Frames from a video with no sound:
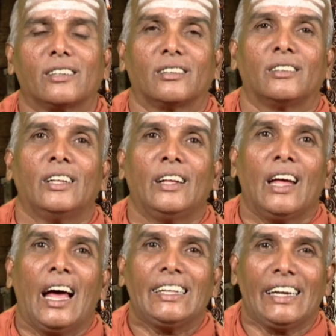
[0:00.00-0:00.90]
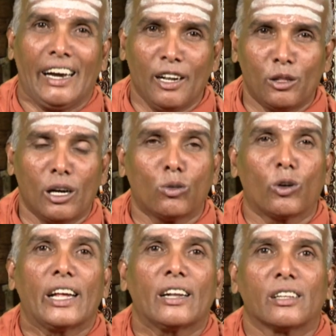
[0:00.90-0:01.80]
இருக்குது அதை எடுத்தால்
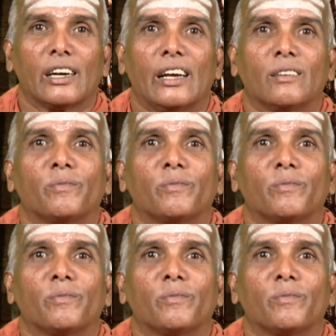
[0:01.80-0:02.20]
குறையிறதில்ல